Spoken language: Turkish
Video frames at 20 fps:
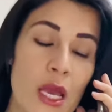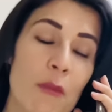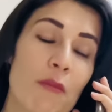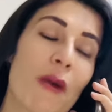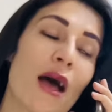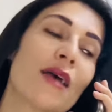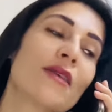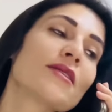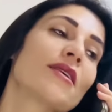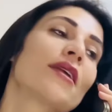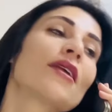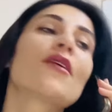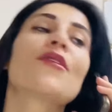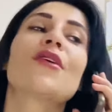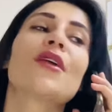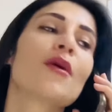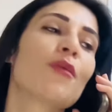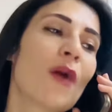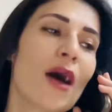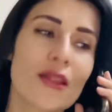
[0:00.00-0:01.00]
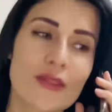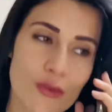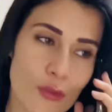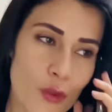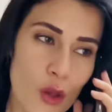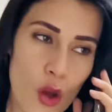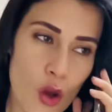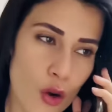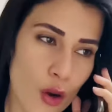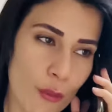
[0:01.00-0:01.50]
Ben sana trip
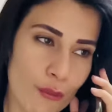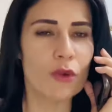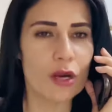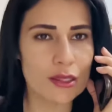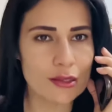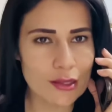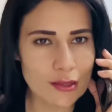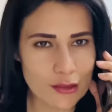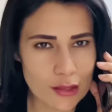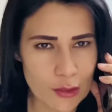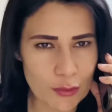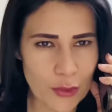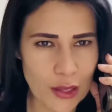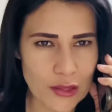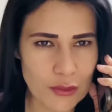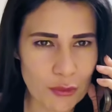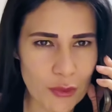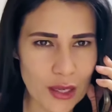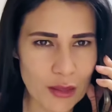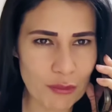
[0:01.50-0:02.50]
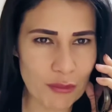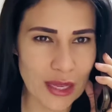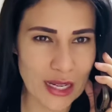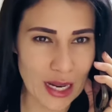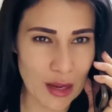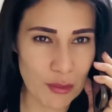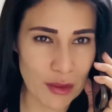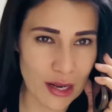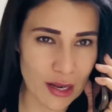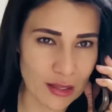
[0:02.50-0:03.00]
atmıyorum. Bu arada trip atmak
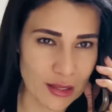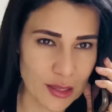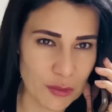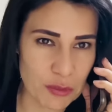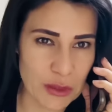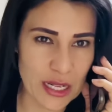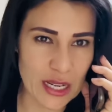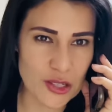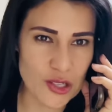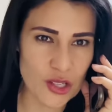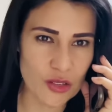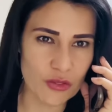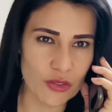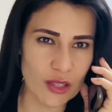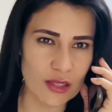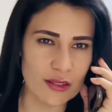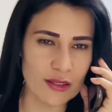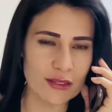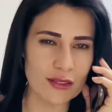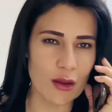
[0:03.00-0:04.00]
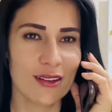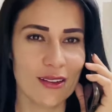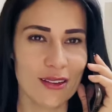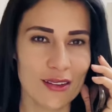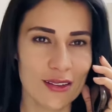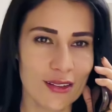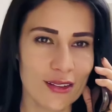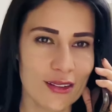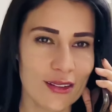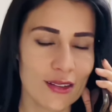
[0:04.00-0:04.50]
beraber anlar birleşik fiildir. Tamam.
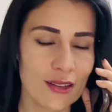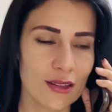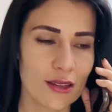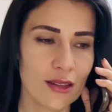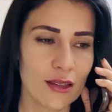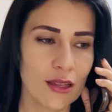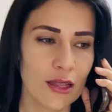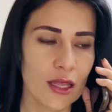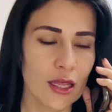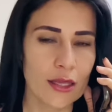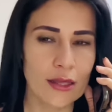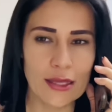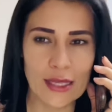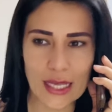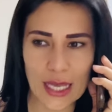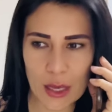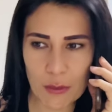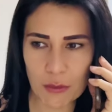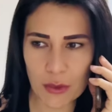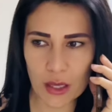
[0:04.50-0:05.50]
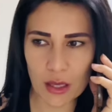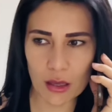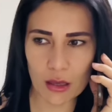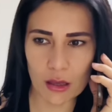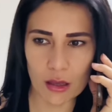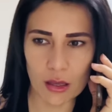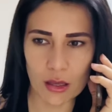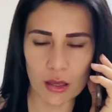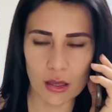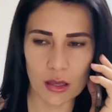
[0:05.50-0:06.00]
Niye mi?
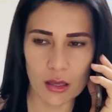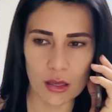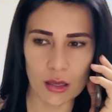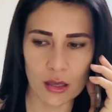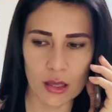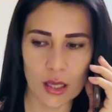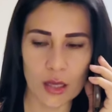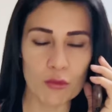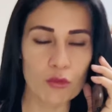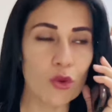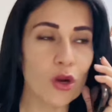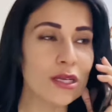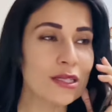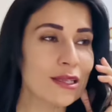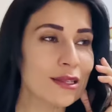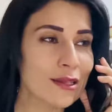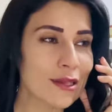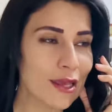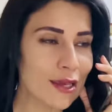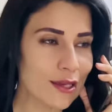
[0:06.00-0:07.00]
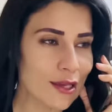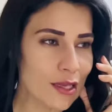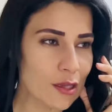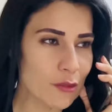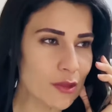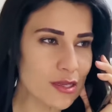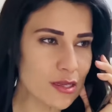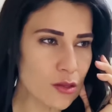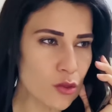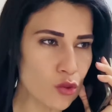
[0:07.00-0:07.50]
Bu arada niye
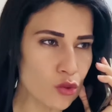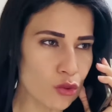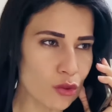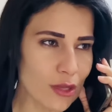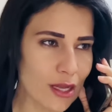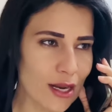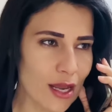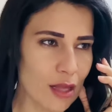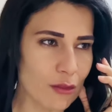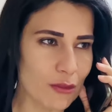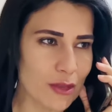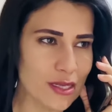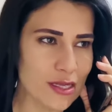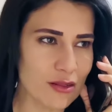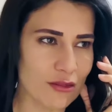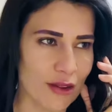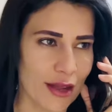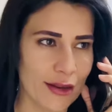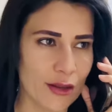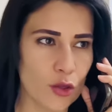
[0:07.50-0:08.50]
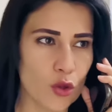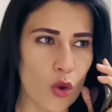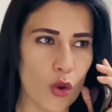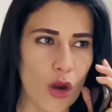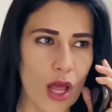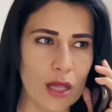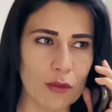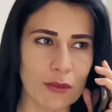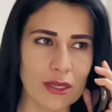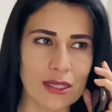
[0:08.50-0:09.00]
kelimesinin önü daralması var.
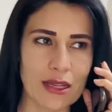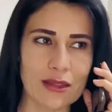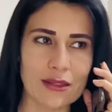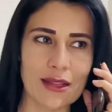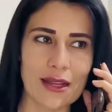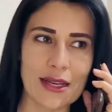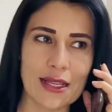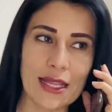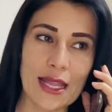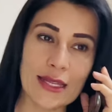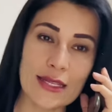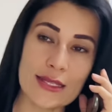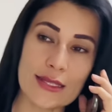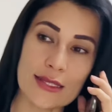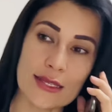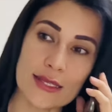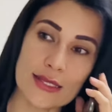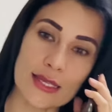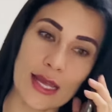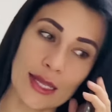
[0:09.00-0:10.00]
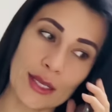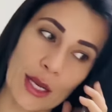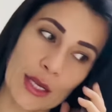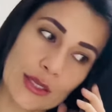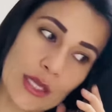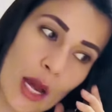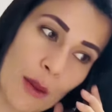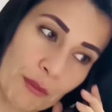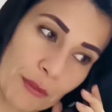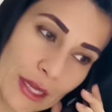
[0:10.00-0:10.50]
Yoralmadan daralan
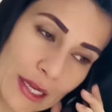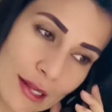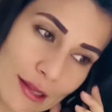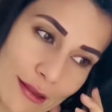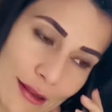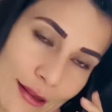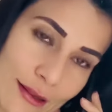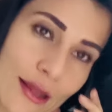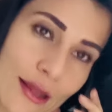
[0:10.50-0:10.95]
istisnalardan biridir.